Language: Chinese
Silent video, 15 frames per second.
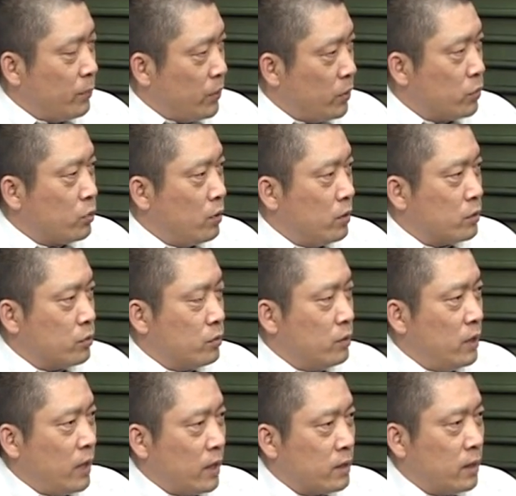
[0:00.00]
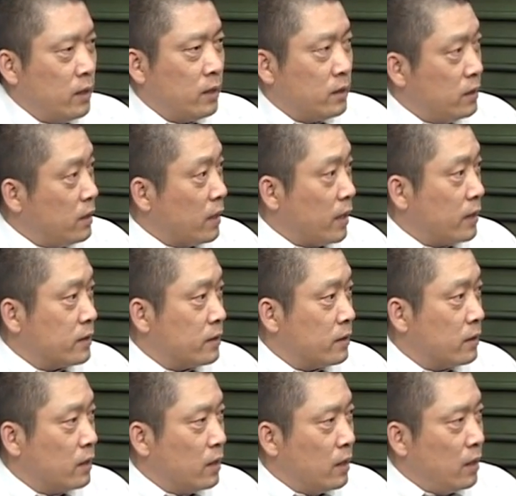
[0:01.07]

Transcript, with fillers: 比如说，从2007年开始，